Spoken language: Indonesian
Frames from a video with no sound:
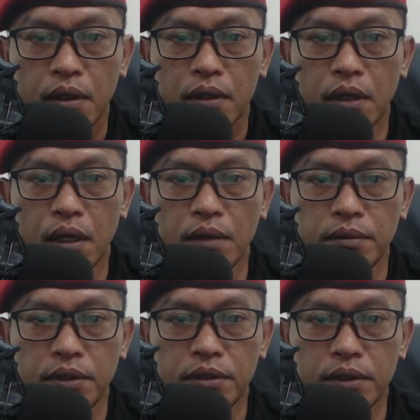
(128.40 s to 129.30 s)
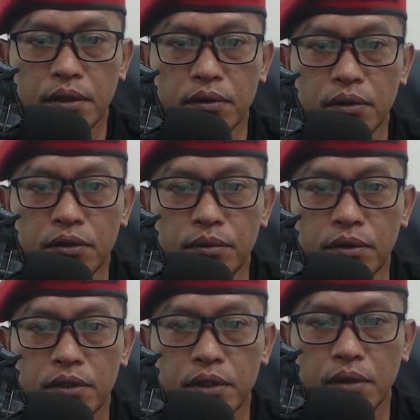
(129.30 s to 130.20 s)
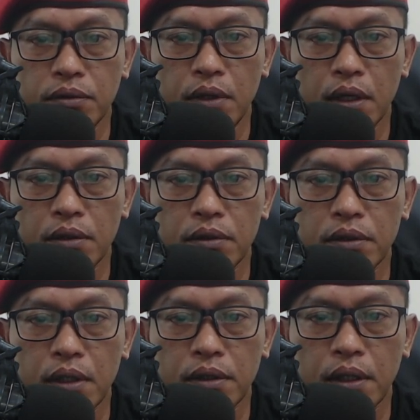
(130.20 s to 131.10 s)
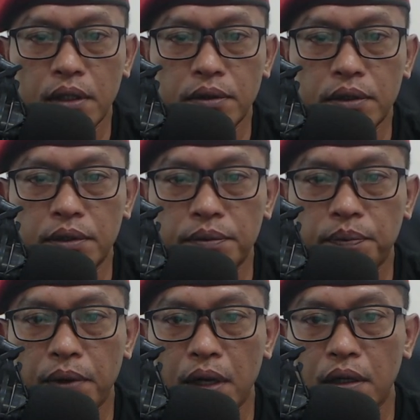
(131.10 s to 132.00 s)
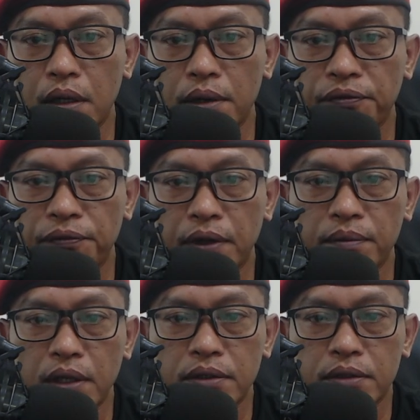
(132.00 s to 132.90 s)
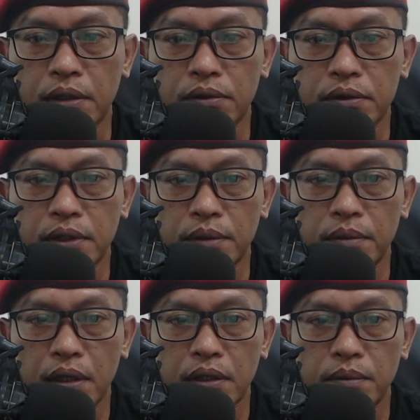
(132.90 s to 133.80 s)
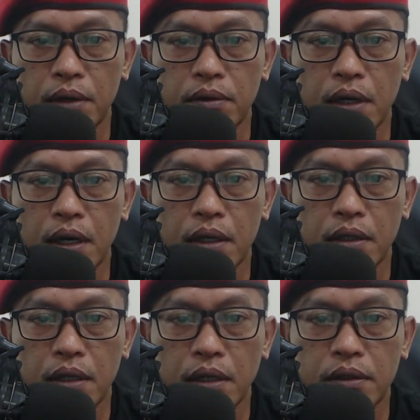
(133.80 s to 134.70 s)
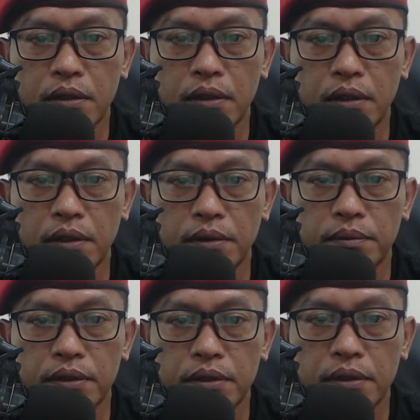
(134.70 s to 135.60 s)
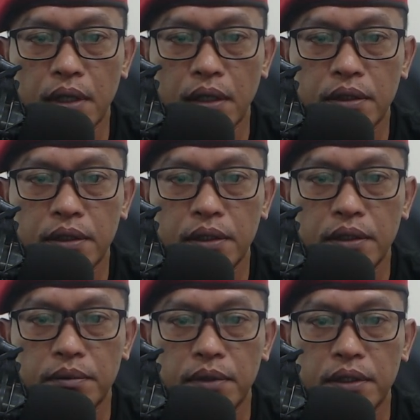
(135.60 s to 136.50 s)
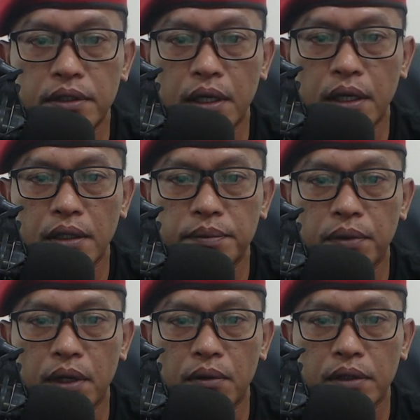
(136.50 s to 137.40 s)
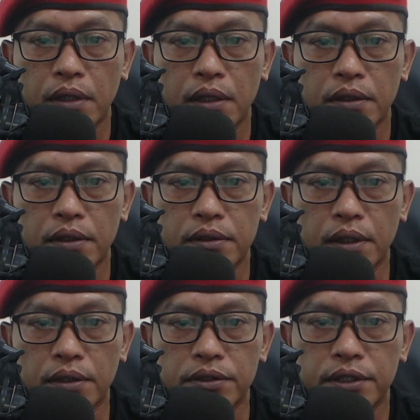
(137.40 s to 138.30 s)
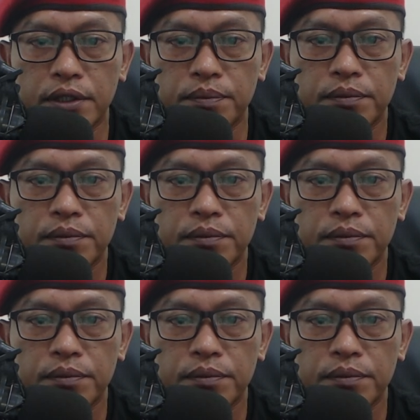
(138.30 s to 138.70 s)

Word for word: Dalam insiden tersebut, satu anggota TNI Praka Firmansa tertembak di bahu kanan dan kiri dan kini menjalani perawatan intensif.